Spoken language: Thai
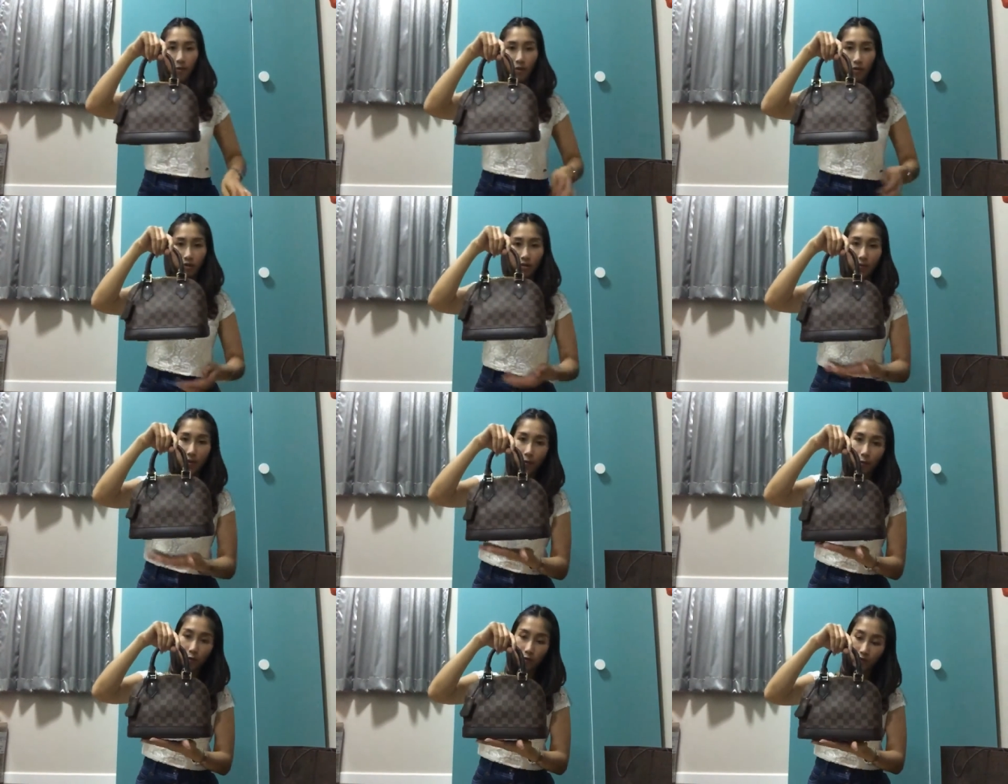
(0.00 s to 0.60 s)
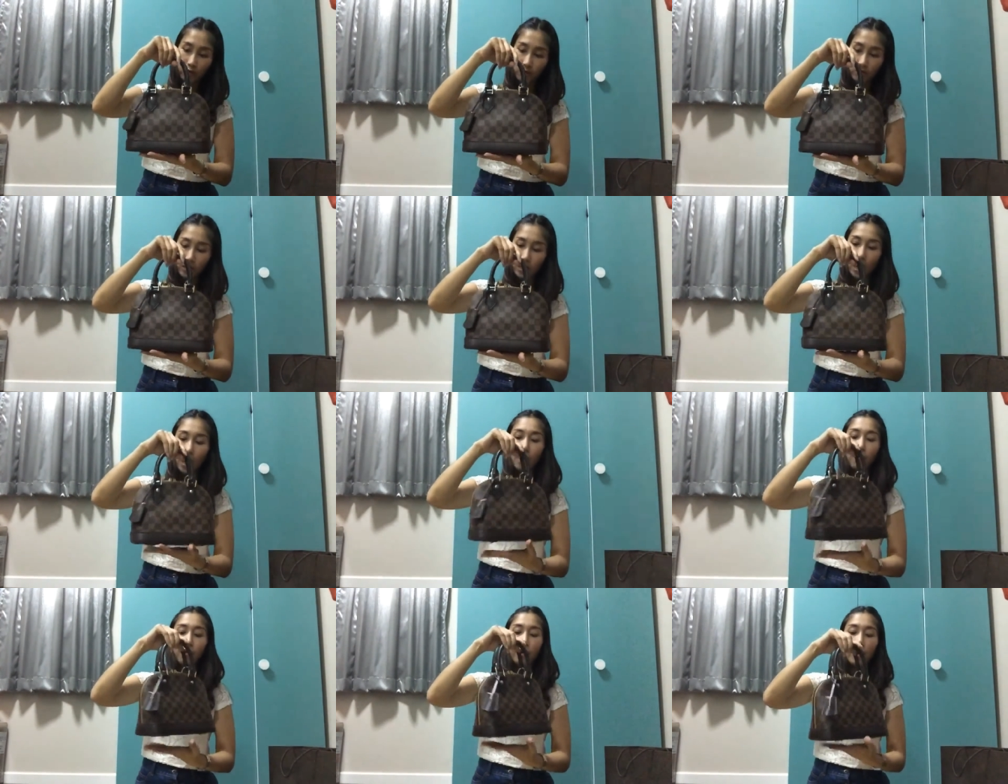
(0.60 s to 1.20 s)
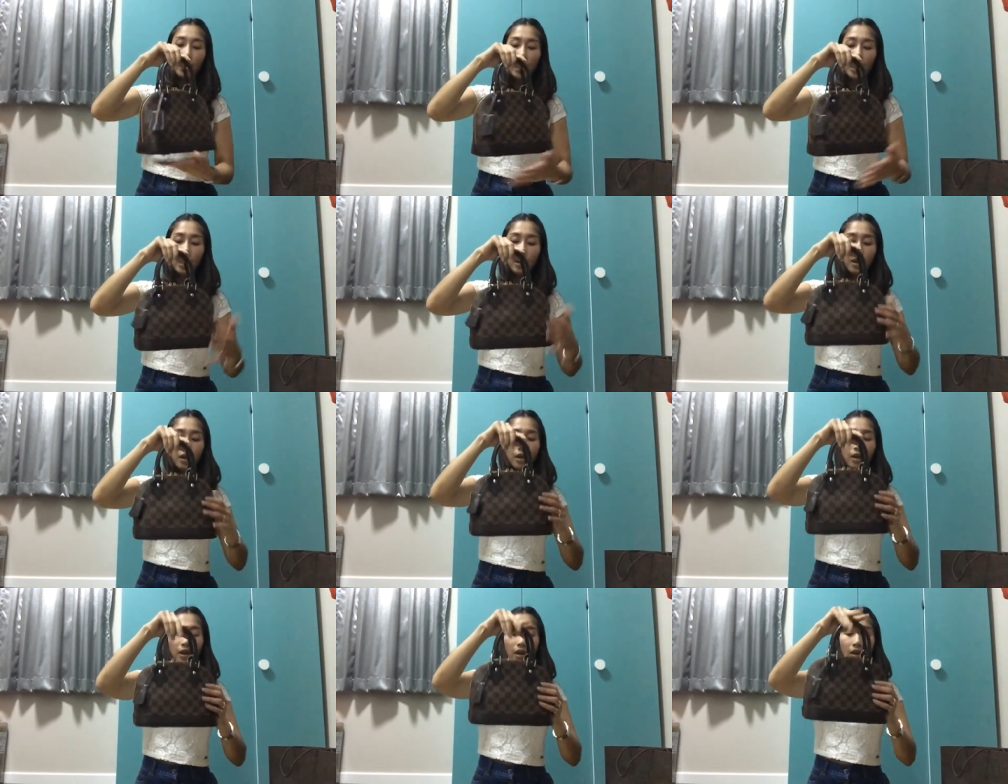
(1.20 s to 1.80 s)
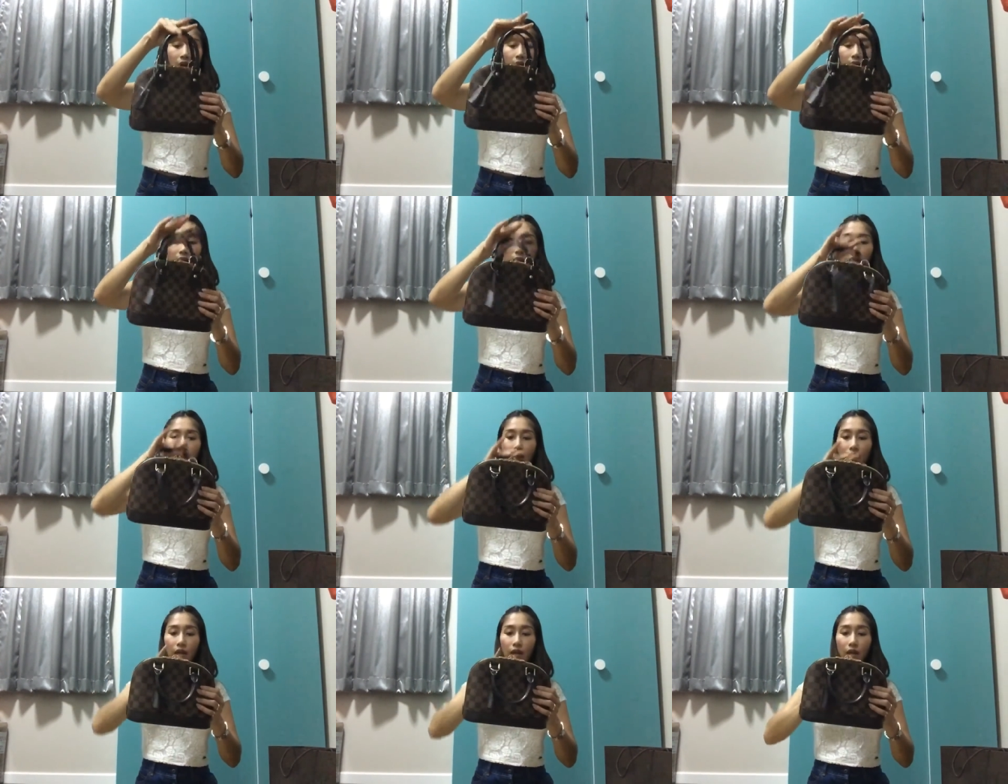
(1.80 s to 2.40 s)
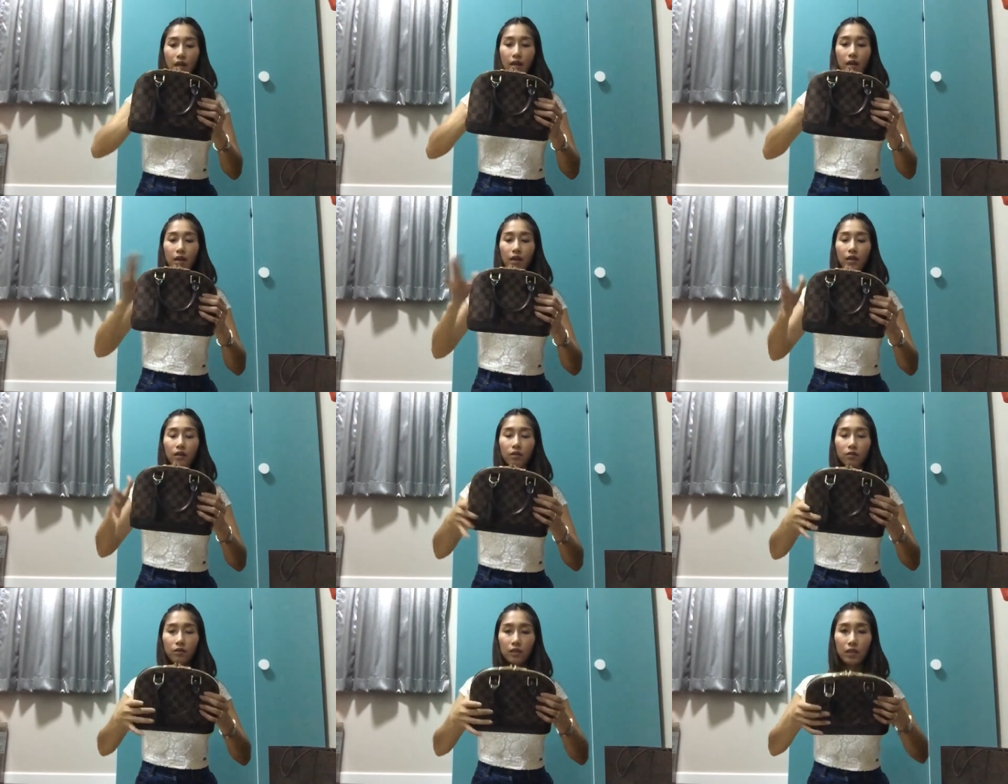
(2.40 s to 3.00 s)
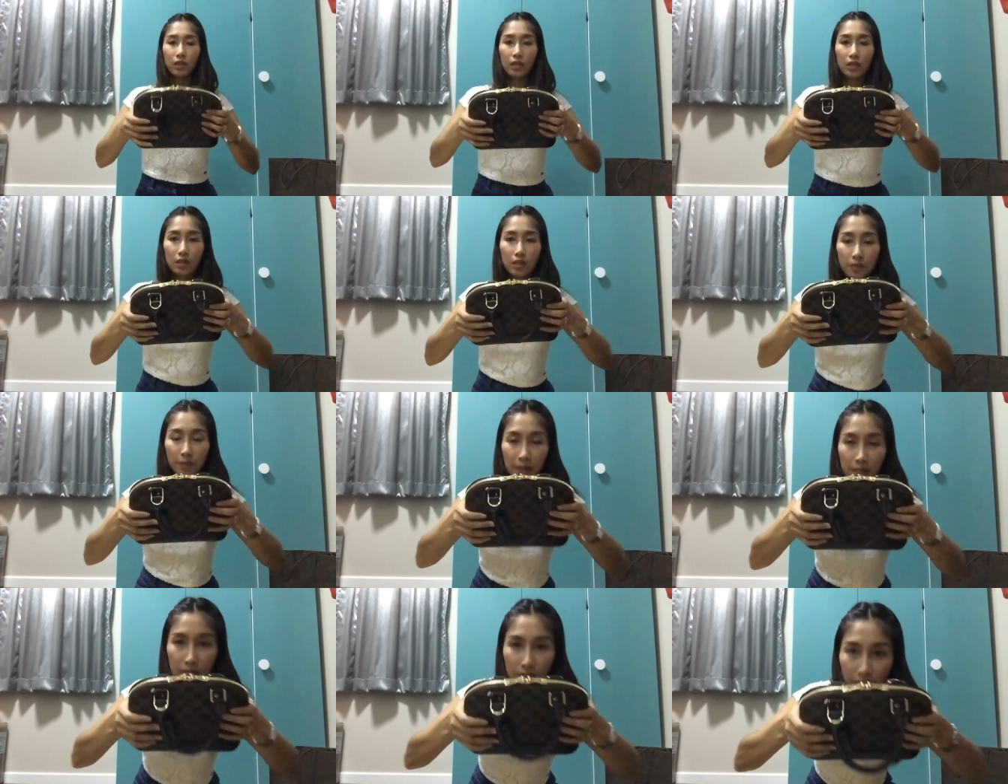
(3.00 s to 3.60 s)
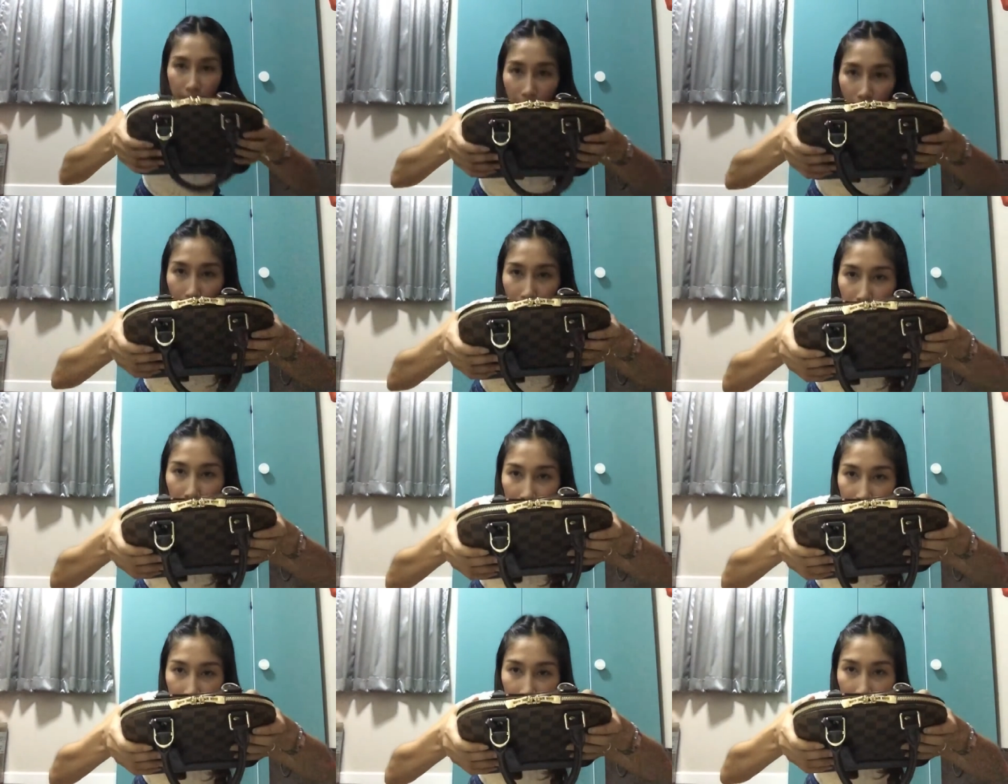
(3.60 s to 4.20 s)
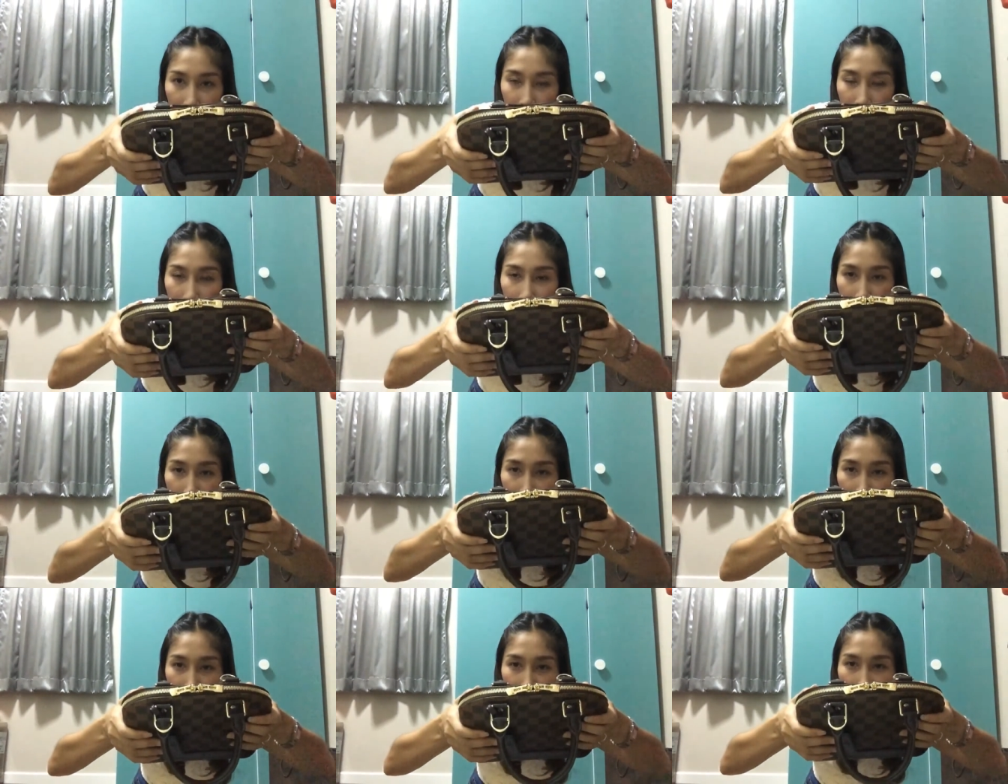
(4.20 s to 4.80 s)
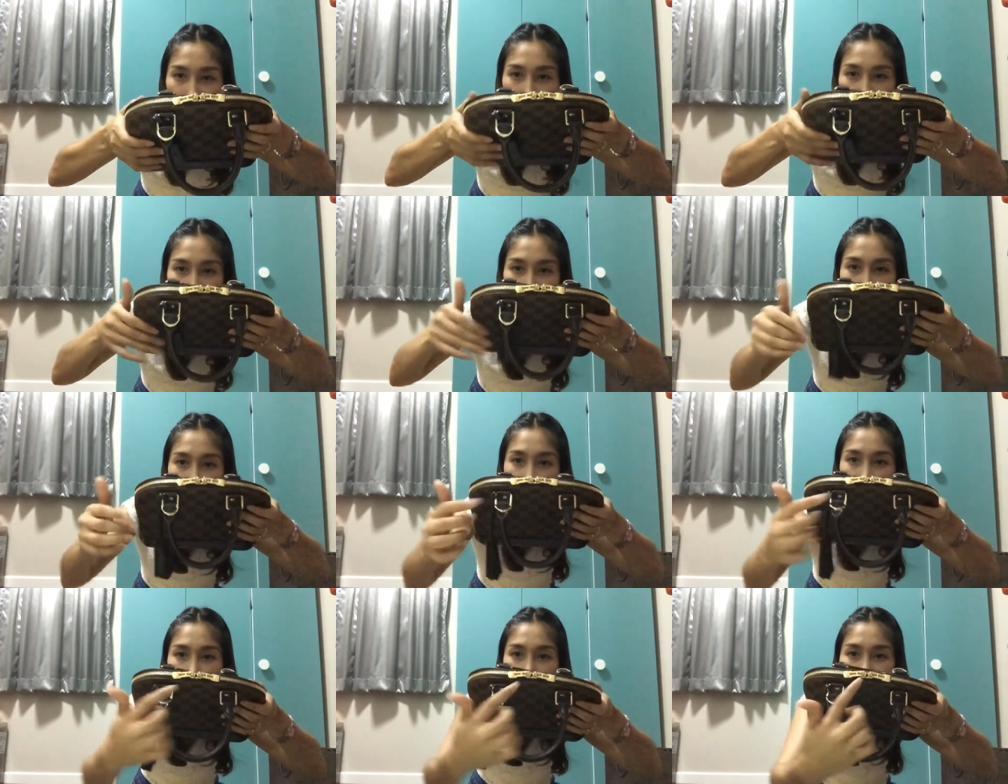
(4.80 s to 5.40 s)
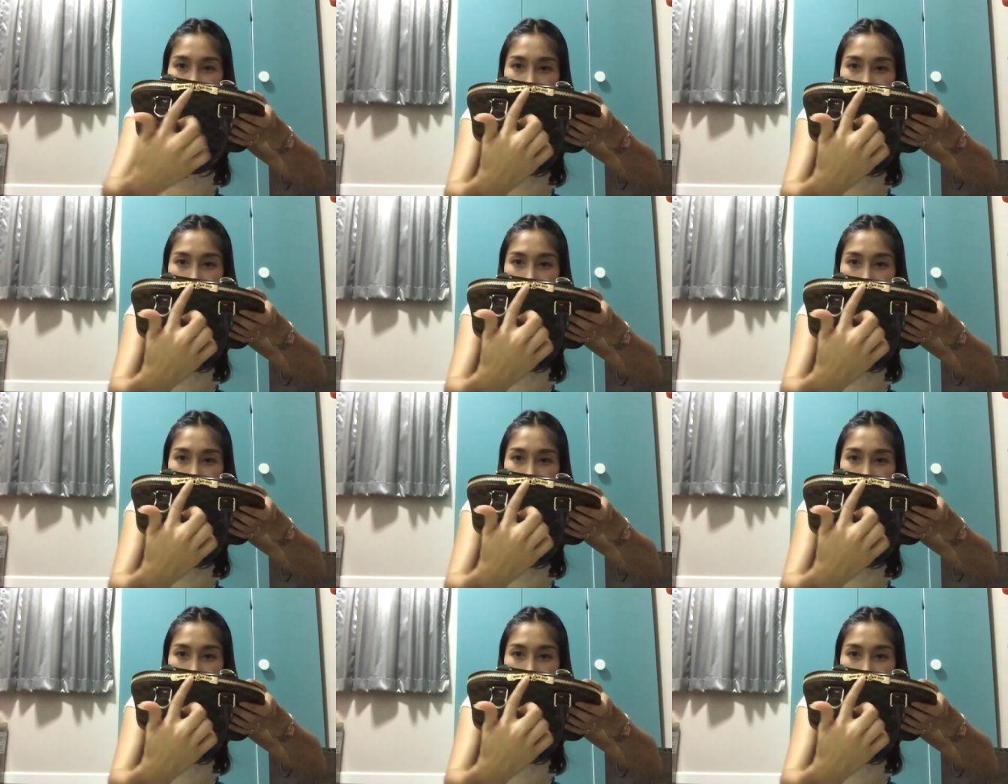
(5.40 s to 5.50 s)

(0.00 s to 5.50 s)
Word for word: เหมาะสำหรับคุณสาวๆนะคะข้างหน้าตรงนี้จะเป็นซิปแบบนี้นะคะ